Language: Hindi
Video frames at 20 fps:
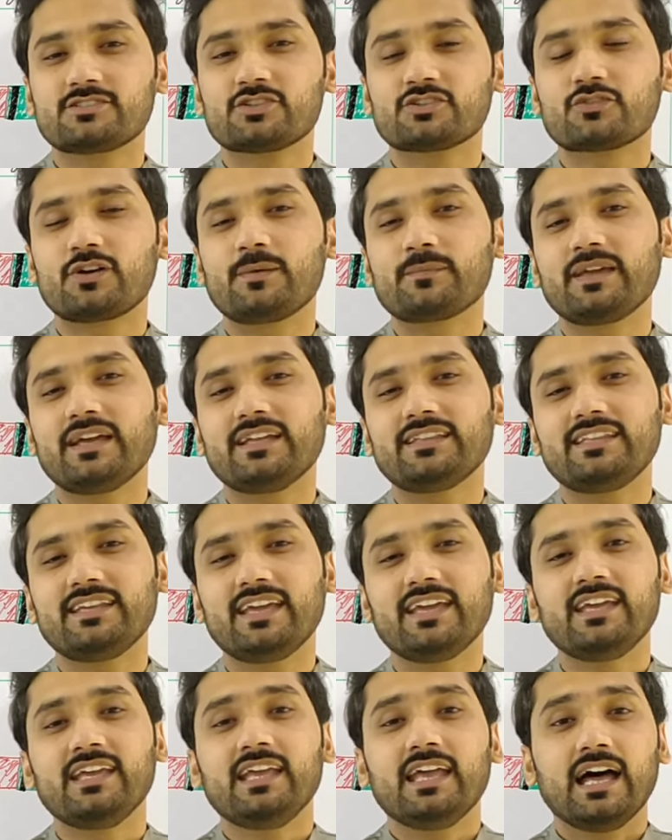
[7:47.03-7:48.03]
जिसको हम कहते
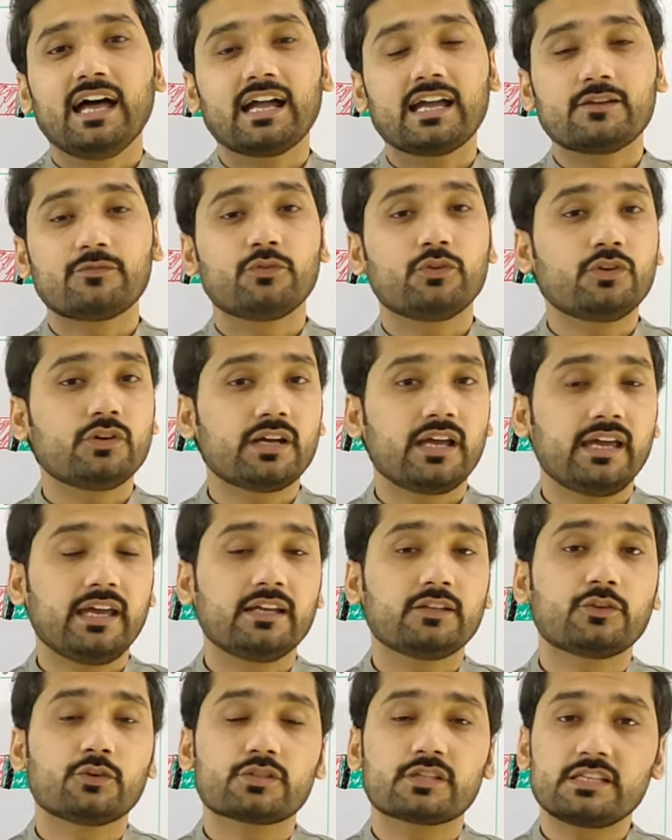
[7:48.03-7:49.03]
हैं अगर वो
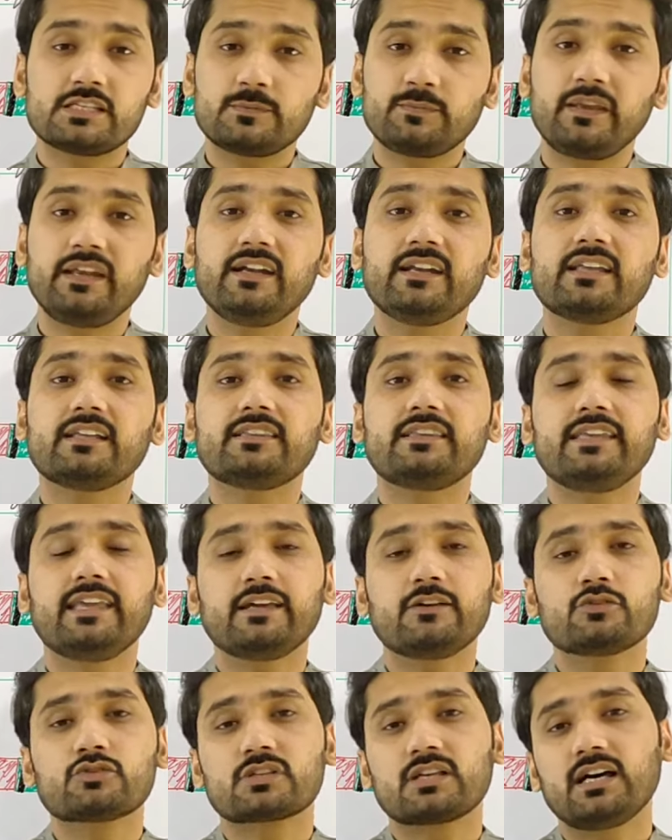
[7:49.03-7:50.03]
है तो उसकी स्पीड कितनी
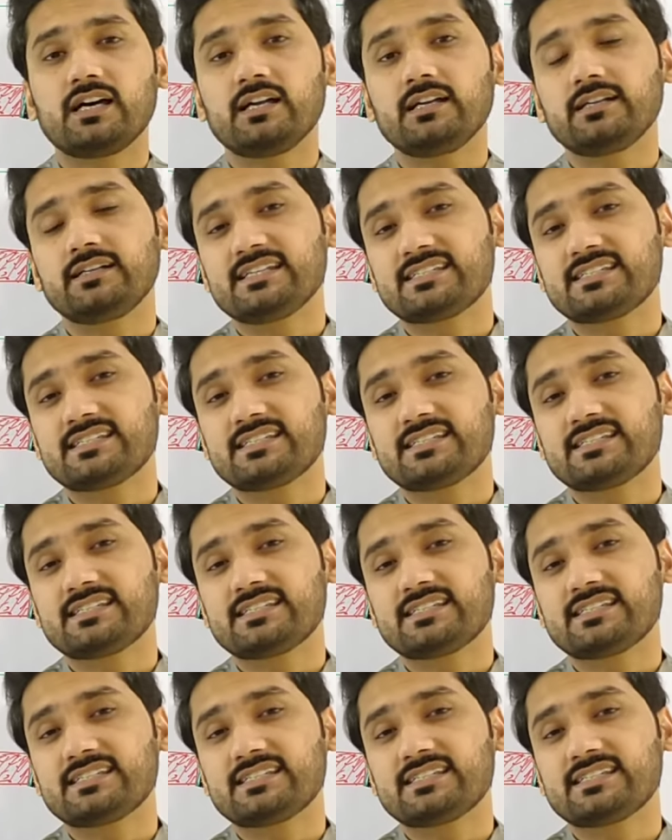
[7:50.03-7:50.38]
है उसका